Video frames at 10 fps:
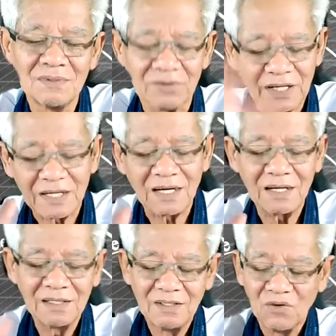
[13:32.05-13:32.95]
โอเคนะ
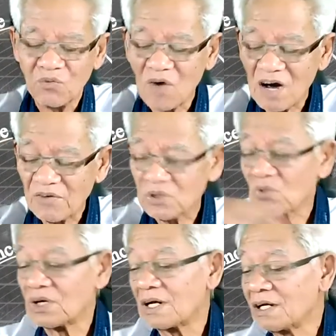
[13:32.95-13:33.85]
วางไว้ตร
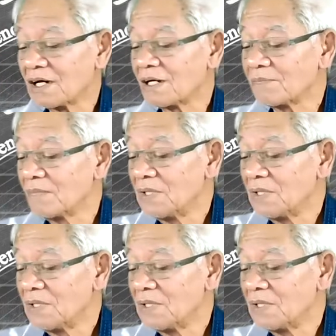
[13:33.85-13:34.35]
งนั้นนะครับ